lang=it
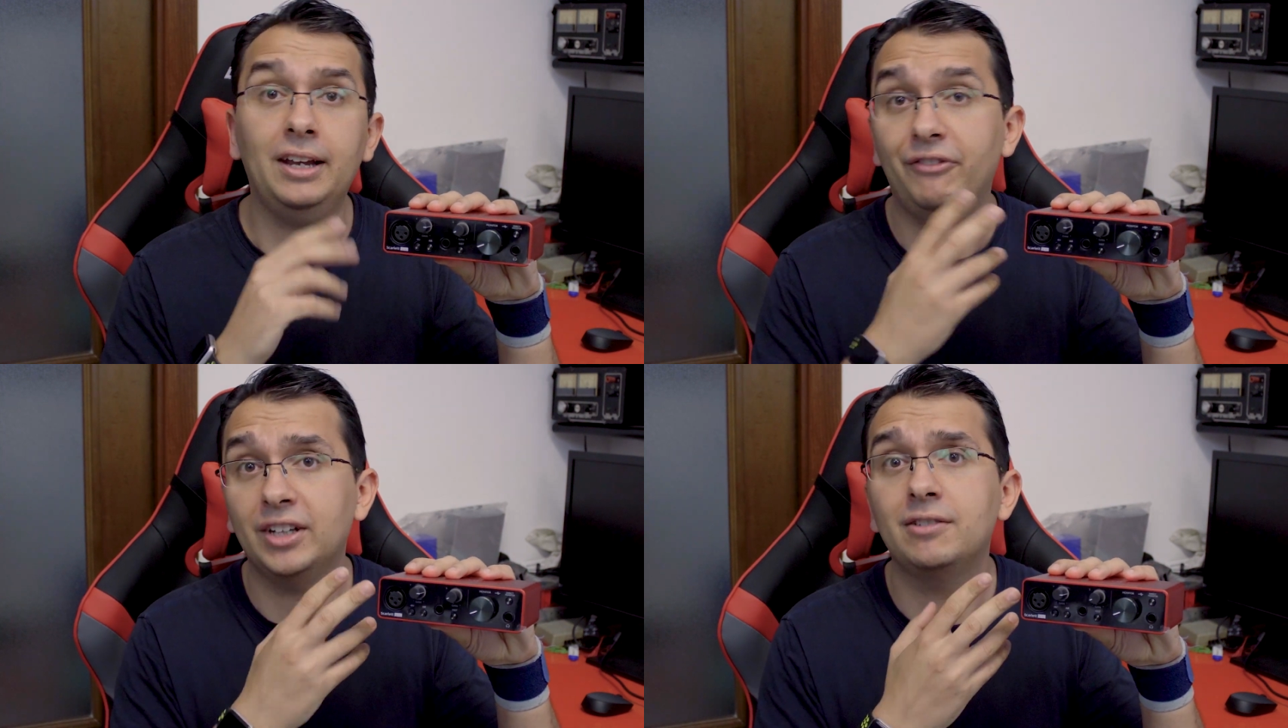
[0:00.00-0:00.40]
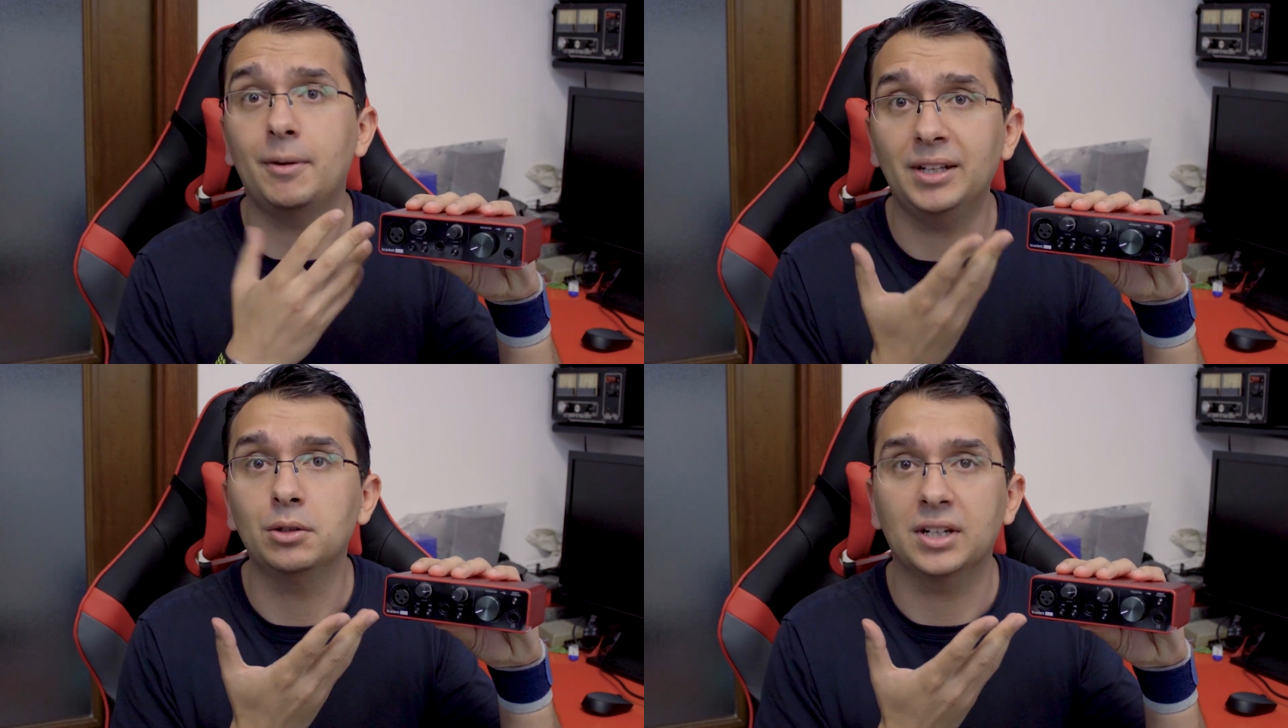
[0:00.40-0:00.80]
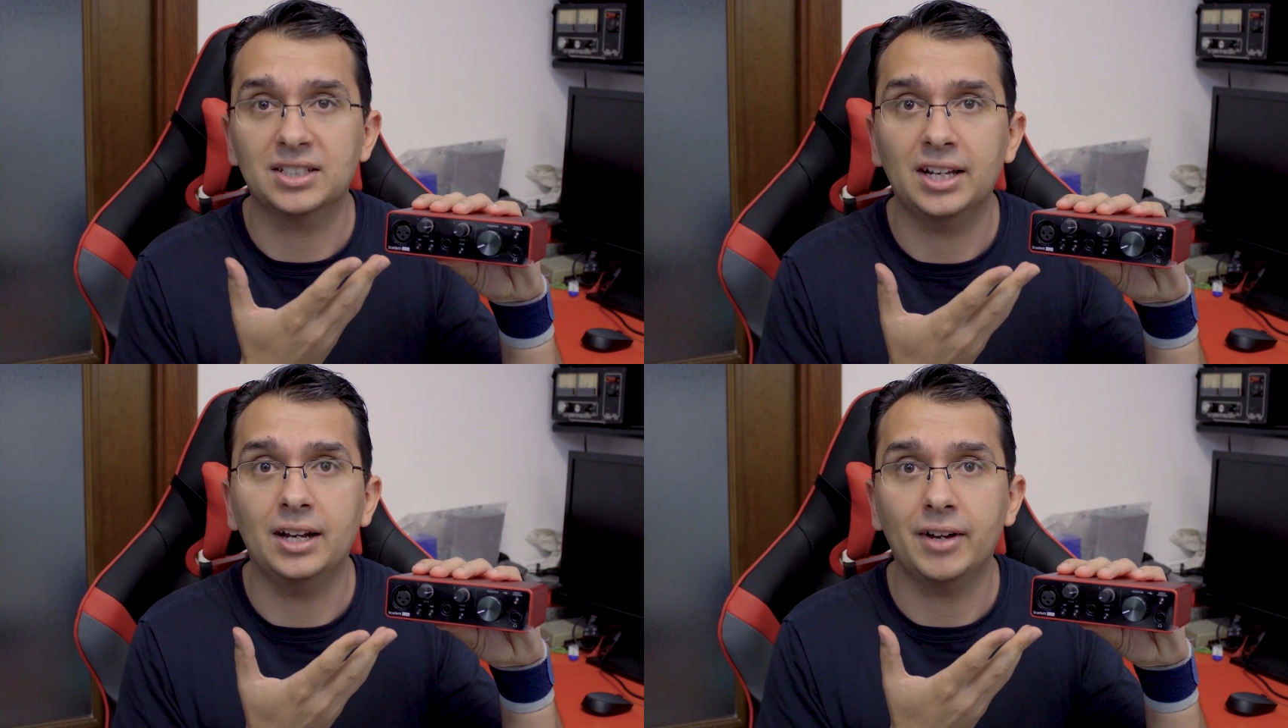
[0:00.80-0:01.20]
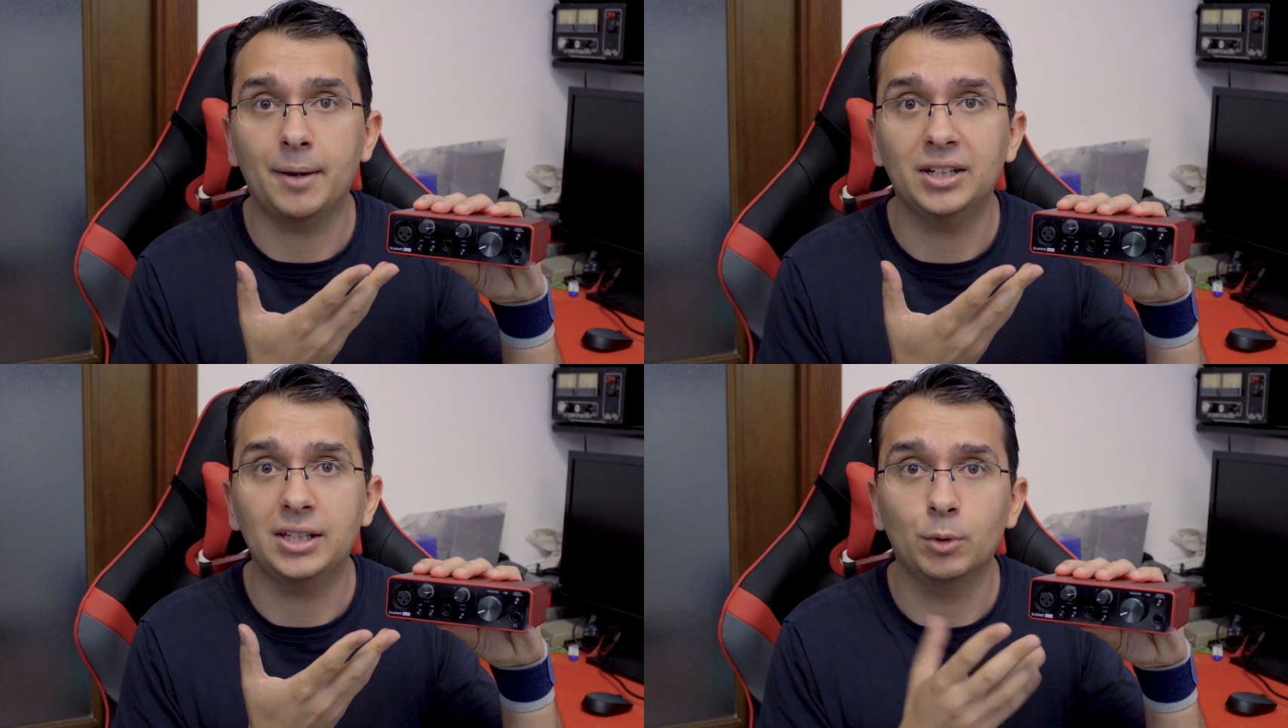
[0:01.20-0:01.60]
è effettivamente una scheda
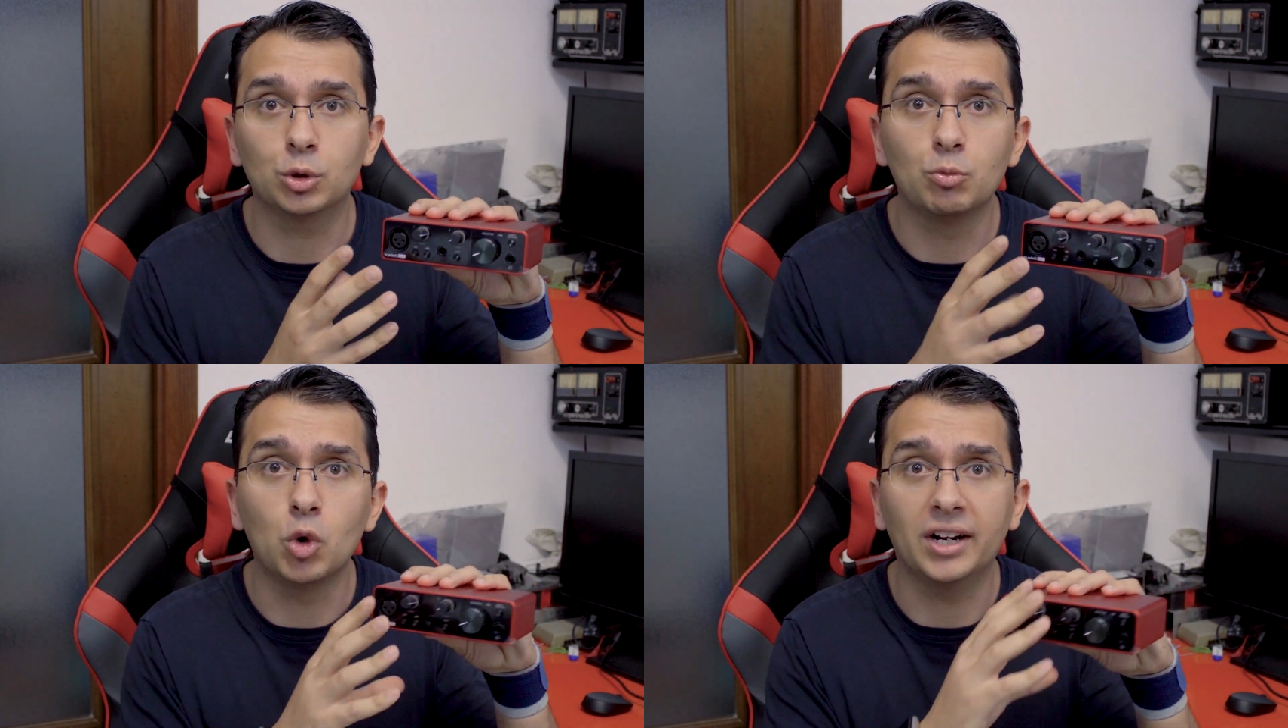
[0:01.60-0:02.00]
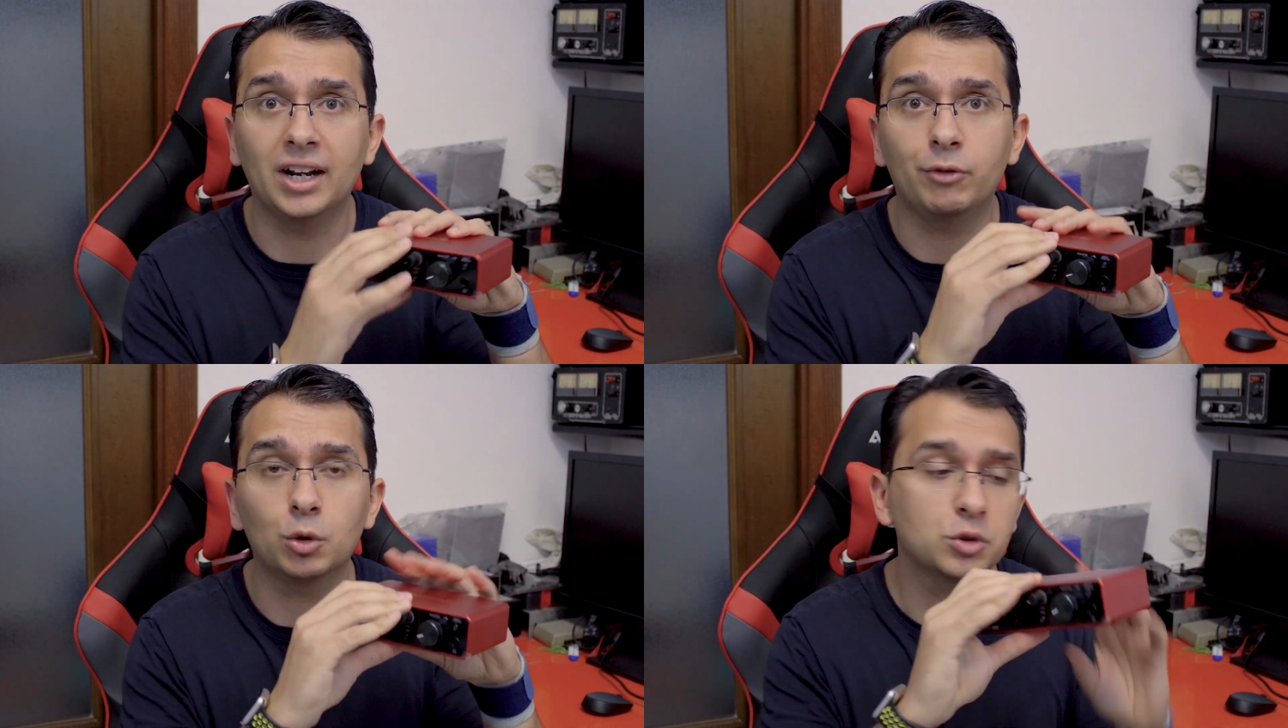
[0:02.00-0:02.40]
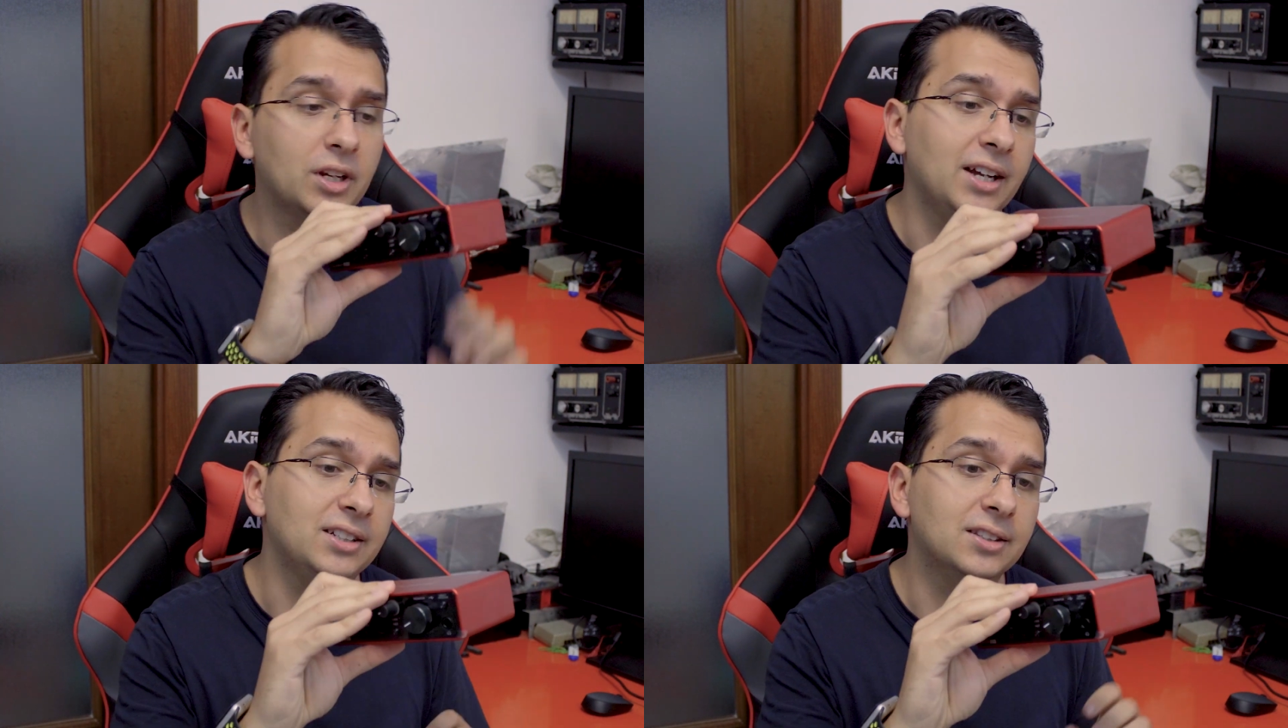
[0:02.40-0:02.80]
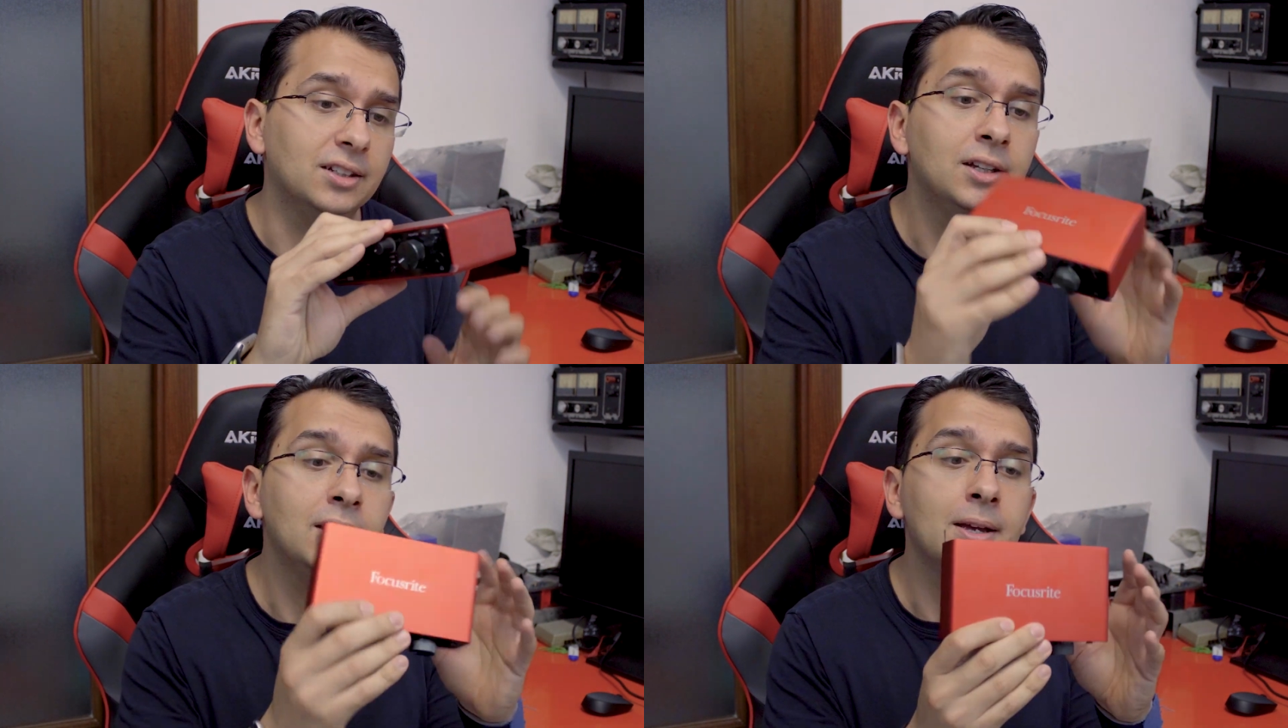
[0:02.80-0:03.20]
veramente molto buona la Focusrite.